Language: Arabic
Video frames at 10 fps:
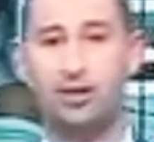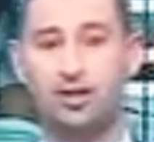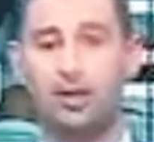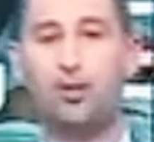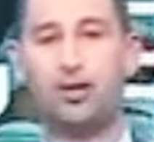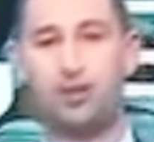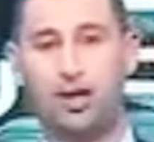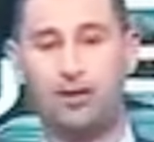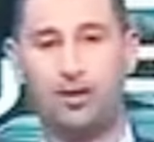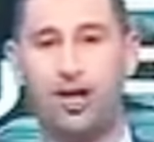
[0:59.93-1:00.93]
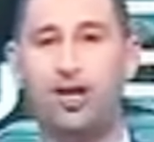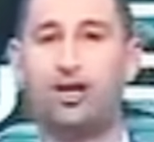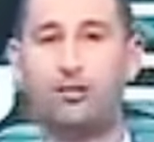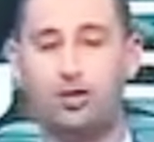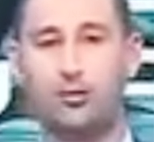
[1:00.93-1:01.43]
يبقى دائما على
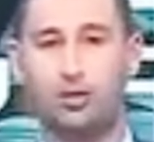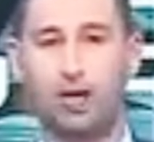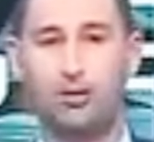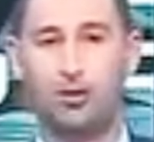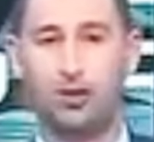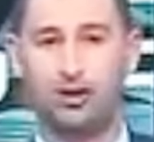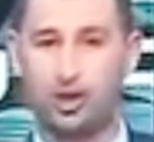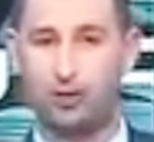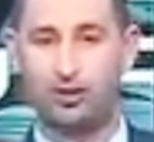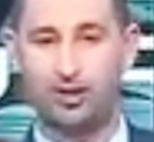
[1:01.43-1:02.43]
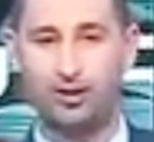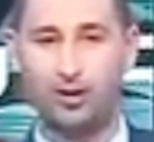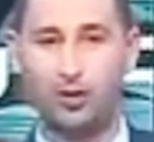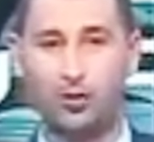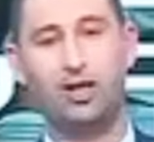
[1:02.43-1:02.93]
قميص المنتخب الوطني نجمتين
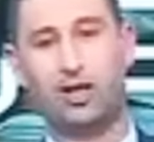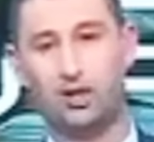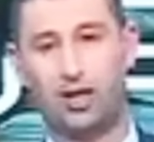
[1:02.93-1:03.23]
ولقجع